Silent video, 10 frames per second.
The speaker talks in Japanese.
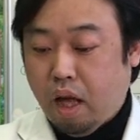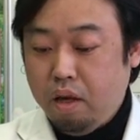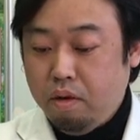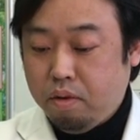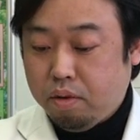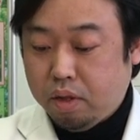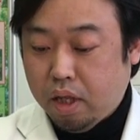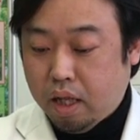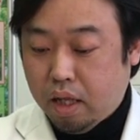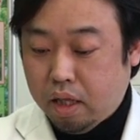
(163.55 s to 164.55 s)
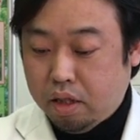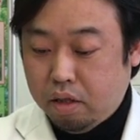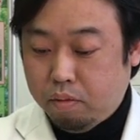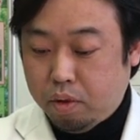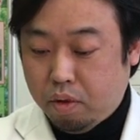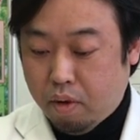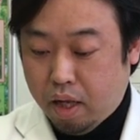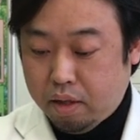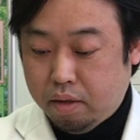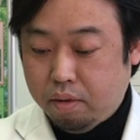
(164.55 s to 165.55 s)
対応として正しいもの
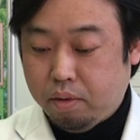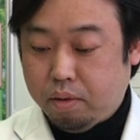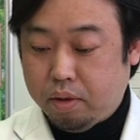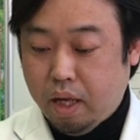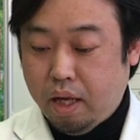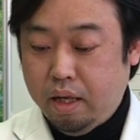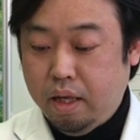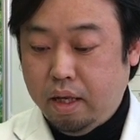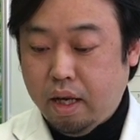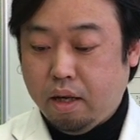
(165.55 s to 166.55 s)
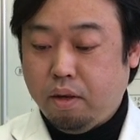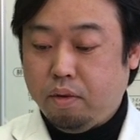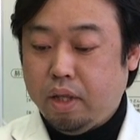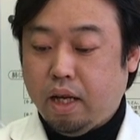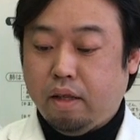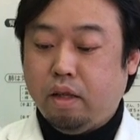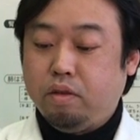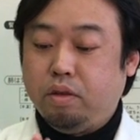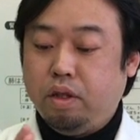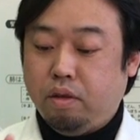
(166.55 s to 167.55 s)
はということで薬局で風邪
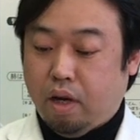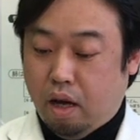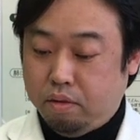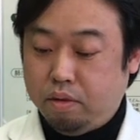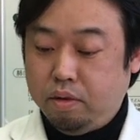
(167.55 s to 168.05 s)
薬を買う